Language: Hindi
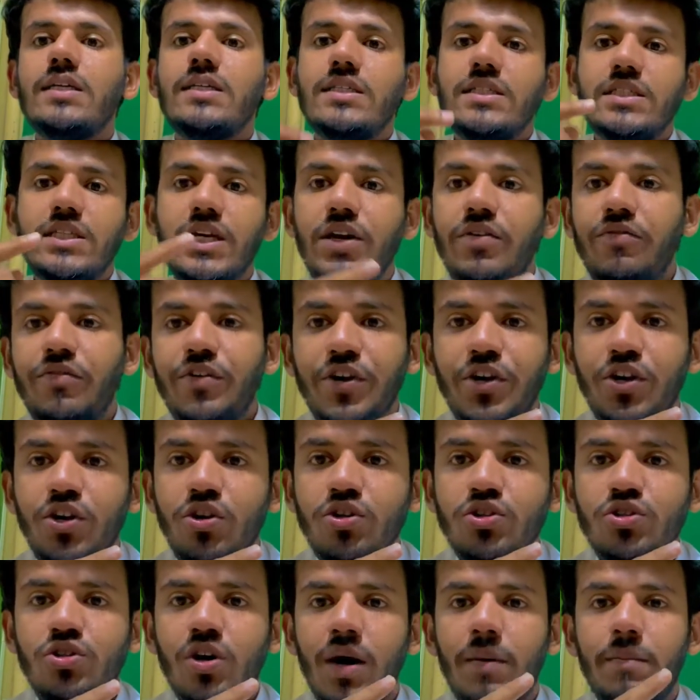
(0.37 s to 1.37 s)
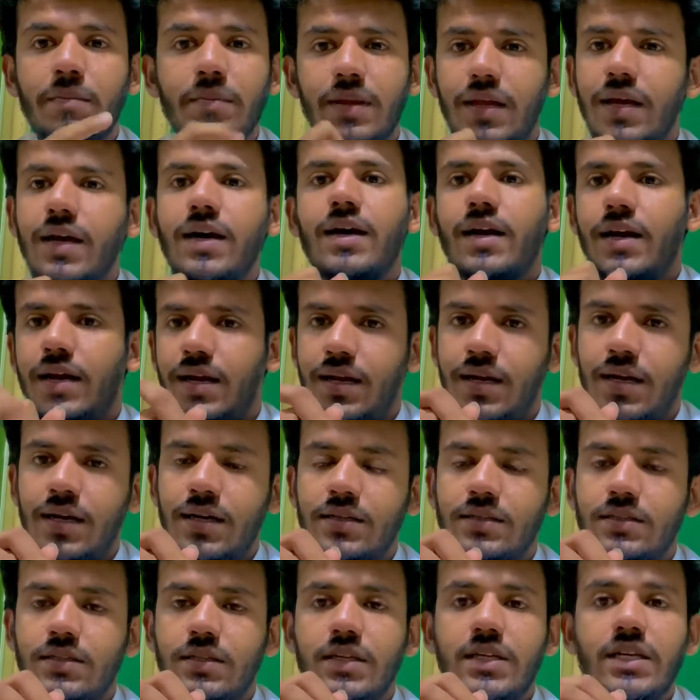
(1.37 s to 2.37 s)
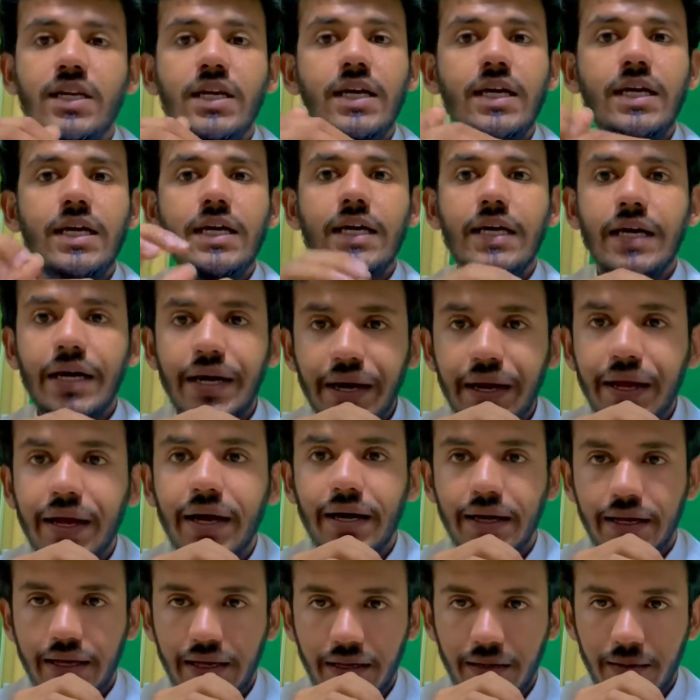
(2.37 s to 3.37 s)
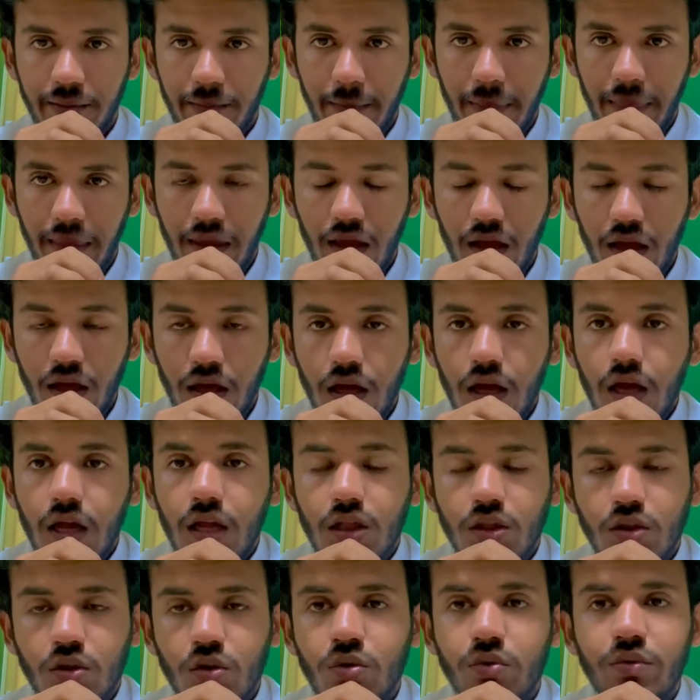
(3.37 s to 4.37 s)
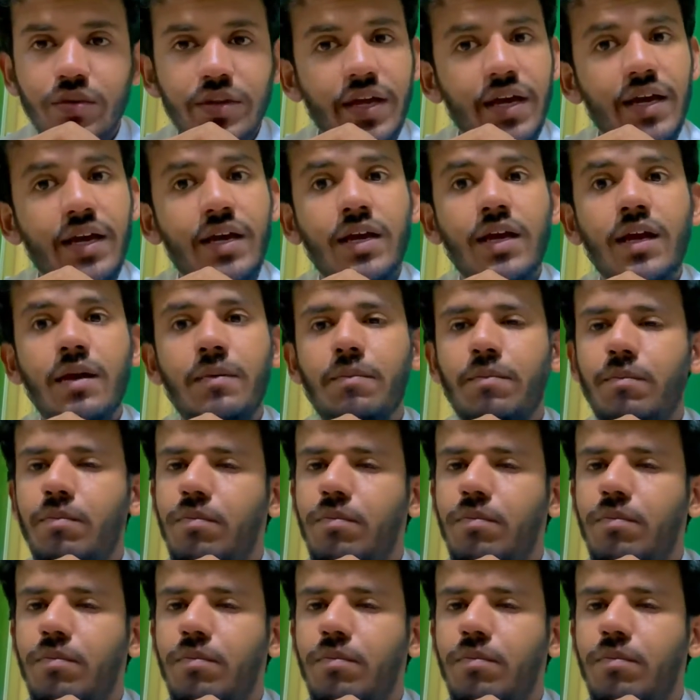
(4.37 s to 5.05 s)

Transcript: ये वीडियो जो आप देख रहे हैं ना ये इंडिया की है तो देख के